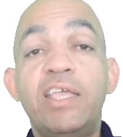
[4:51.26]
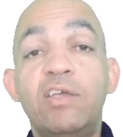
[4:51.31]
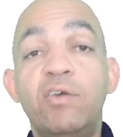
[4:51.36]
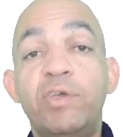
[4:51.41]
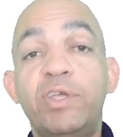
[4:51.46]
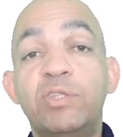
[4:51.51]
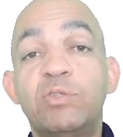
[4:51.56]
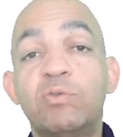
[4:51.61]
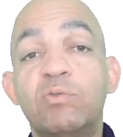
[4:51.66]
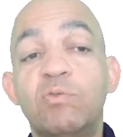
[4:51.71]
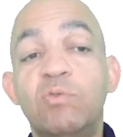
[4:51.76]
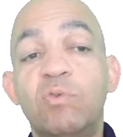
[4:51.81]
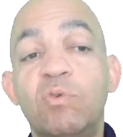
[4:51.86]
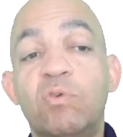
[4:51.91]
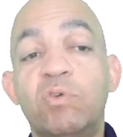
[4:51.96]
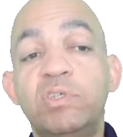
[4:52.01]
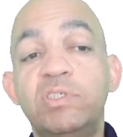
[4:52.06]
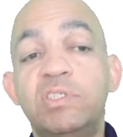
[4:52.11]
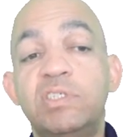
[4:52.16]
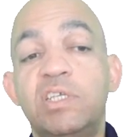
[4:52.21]
Aí eu entro com
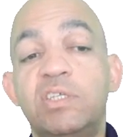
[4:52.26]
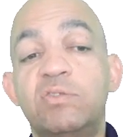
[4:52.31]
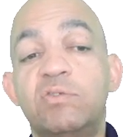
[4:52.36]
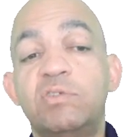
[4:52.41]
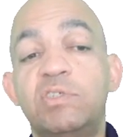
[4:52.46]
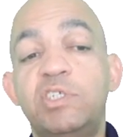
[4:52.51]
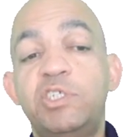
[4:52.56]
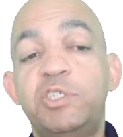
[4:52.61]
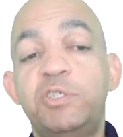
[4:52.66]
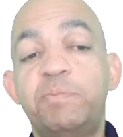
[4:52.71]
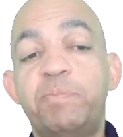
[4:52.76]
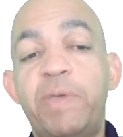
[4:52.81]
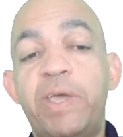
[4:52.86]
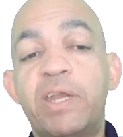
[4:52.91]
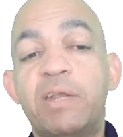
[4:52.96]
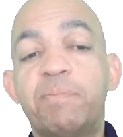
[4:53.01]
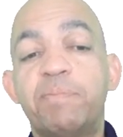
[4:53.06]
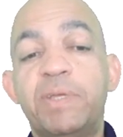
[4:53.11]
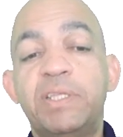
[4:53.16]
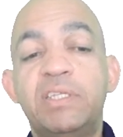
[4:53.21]
o conceito de
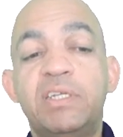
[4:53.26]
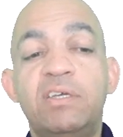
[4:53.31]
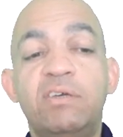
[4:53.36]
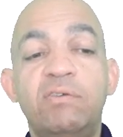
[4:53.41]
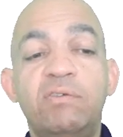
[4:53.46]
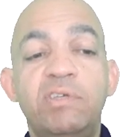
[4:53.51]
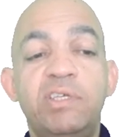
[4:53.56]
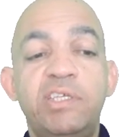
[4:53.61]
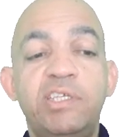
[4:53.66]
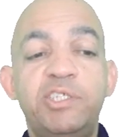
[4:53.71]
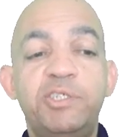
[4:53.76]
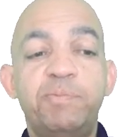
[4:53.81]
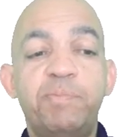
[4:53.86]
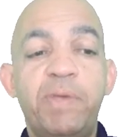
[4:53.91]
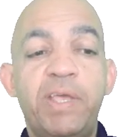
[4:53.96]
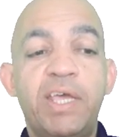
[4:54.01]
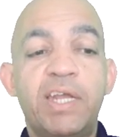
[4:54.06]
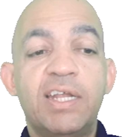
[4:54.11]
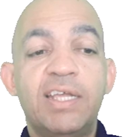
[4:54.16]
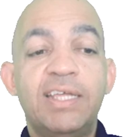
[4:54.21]
espera padrão e
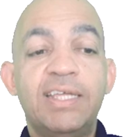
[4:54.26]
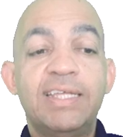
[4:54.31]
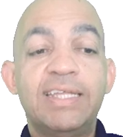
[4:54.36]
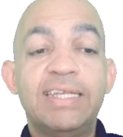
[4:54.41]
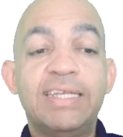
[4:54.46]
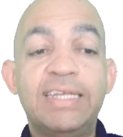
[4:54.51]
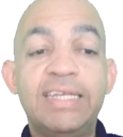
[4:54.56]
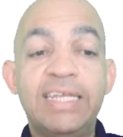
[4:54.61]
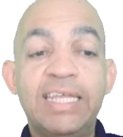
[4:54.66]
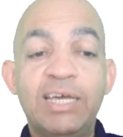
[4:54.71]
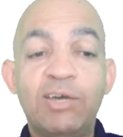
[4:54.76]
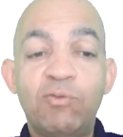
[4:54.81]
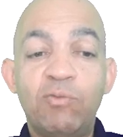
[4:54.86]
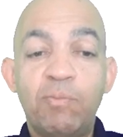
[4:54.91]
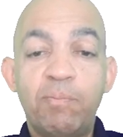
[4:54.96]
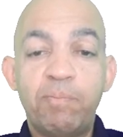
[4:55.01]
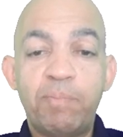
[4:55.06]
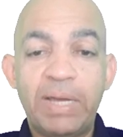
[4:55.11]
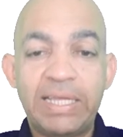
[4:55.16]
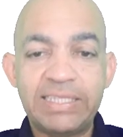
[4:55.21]
espera
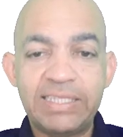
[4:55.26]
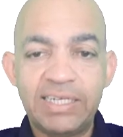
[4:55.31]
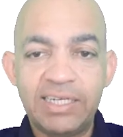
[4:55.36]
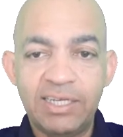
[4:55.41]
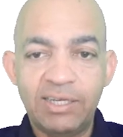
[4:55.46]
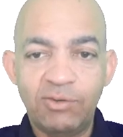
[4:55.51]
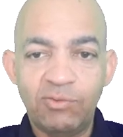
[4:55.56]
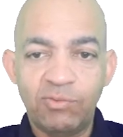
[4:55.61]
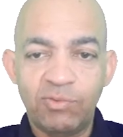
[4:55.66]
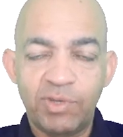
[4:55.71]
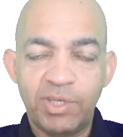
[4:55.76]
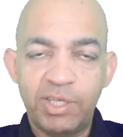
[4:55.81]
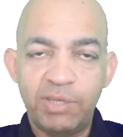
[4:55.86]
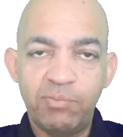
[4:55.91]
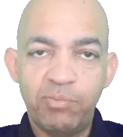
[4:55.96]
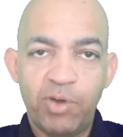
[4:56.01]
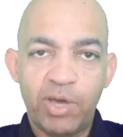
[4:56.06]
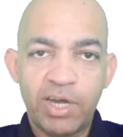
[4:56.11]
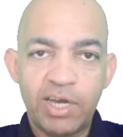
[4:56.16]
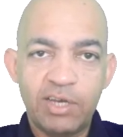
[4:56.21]
não padrão.
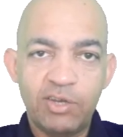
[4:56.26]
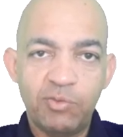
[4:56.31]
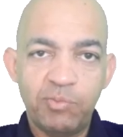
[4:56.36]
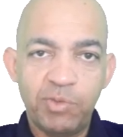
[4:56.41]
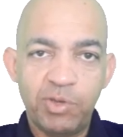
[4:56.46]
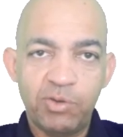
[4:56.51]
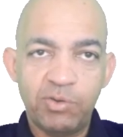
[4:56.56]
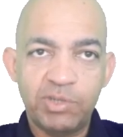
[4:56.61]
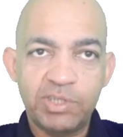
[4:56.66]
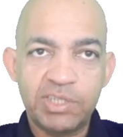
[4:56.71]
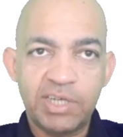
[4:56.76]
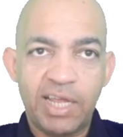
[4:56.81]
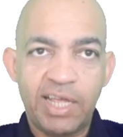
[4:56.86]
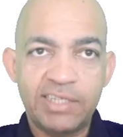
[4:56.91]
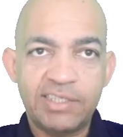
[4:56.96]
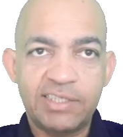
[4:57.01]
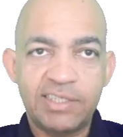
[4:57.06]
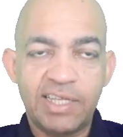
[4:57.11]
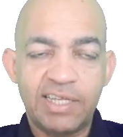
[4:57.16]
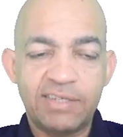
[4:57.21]
Embora ali o meu
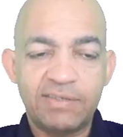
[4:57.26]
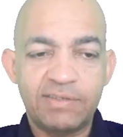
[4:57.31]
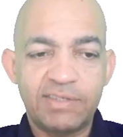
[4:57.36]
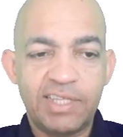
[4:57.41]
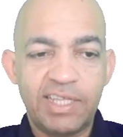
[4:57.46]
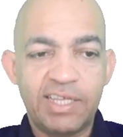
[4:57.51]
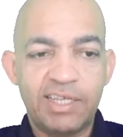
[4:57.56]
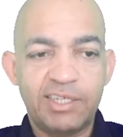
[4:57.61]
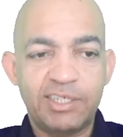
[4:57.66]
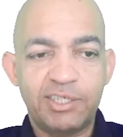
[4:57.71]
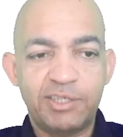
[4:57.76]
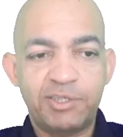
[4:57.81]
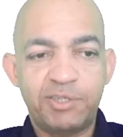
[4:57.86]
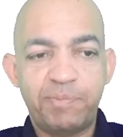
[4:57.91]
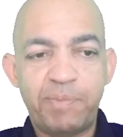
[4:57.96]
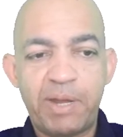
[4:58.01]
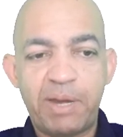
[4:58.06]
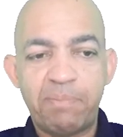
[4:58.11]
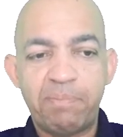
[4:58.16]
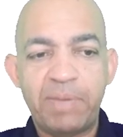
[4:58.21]
slide tá, tenha
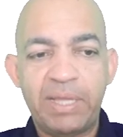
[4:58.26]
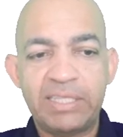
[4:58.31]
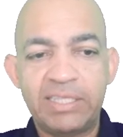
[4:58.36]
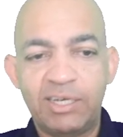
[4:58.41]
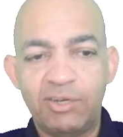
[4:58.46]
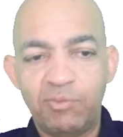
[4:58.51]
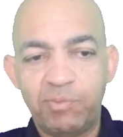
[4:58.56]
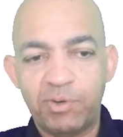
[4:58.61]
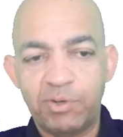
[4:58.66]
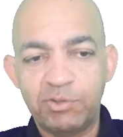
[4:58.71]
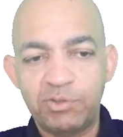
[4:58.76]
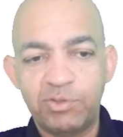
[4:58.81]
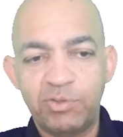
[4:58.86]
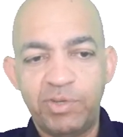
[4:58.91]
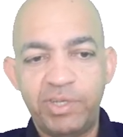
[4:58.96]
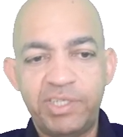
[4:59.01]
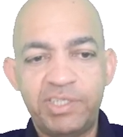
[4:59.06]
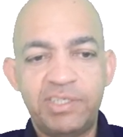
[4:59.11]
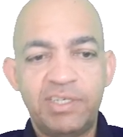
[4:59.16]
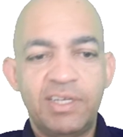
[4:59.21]
espera padrão para os
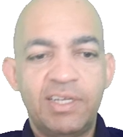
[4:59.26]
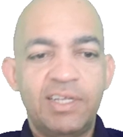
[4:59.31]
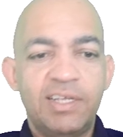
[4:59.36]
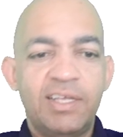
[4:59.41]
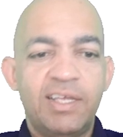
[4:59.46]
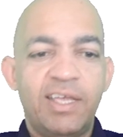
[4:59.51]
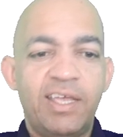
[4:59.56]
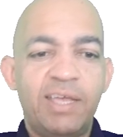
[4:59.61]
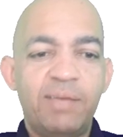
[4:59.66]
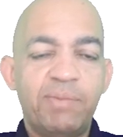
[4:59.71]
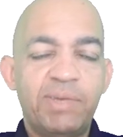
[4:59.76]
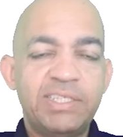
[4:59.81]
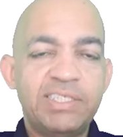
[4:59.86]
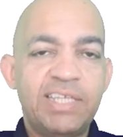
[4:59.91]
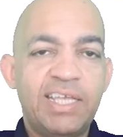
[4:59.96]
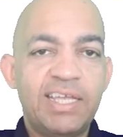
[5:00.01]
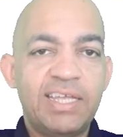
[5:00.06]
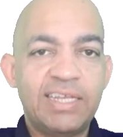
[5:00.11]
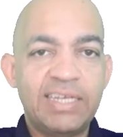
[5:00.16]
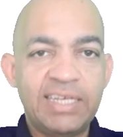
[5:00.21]
dois, é,
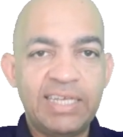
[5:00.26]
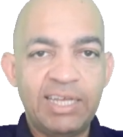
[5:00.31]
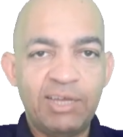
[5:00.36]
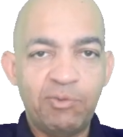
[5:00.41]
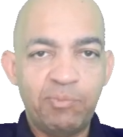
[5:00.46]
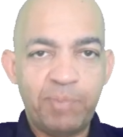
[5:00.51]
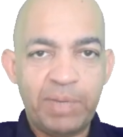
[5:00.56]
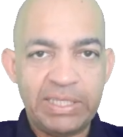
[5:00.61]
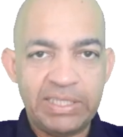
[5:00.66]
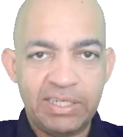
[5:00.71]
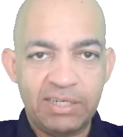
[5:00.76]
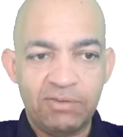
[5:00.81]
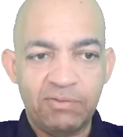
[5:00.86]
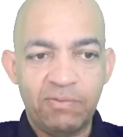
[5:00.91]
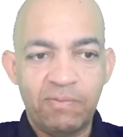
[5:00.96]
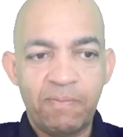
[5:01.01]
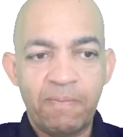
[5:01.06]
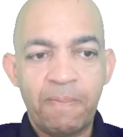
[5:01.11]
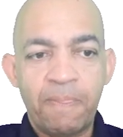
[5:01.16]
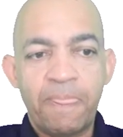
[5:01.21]
mas é não
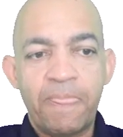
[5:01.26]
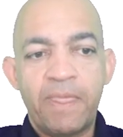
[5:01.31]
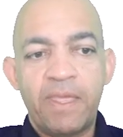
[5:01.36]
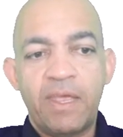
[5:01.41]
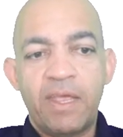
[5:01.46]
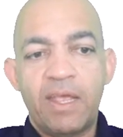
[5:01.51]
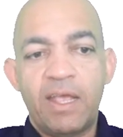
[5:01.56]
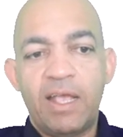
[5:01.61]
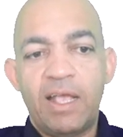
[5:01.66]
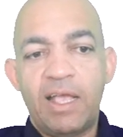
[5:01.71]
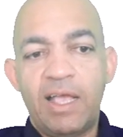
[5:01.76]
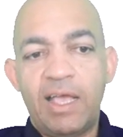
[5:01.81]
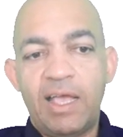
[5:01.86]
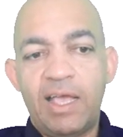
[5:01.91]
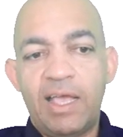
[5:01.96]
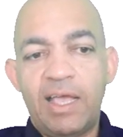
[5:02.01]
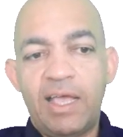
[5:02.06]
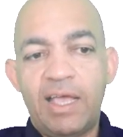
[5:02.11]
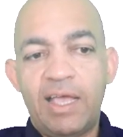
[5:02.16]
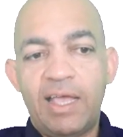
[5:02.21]
padrão.
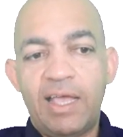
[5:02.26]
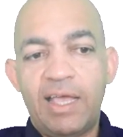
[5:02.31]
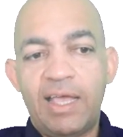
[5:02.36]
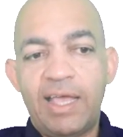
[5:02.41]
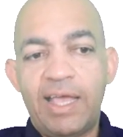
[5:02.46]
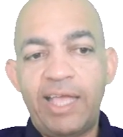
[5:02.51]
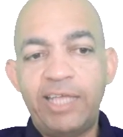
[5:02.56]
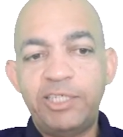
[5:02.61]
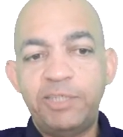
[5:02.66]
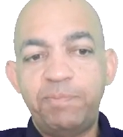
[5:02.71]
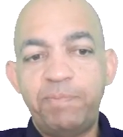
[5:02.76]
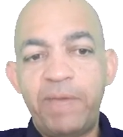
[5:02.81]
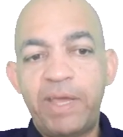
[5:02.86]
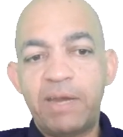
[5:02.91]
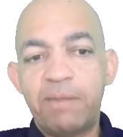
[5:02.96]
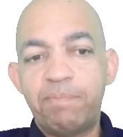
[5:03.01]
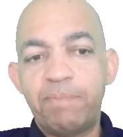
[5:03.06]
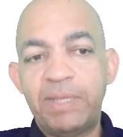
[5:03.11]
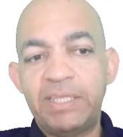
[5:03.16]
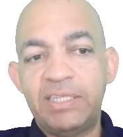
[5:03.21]
A, a
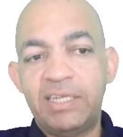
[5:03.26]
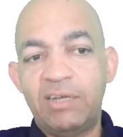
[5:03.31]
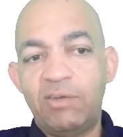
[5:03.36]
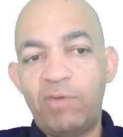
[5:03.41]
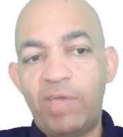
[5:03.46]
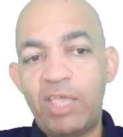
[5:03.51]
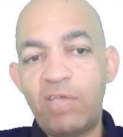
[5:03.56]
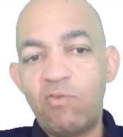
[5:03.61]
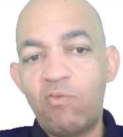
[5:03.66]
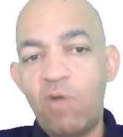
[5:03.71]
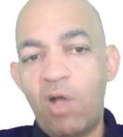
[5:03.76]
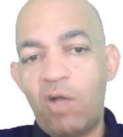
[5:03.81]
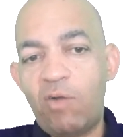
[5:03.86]
espera padrão é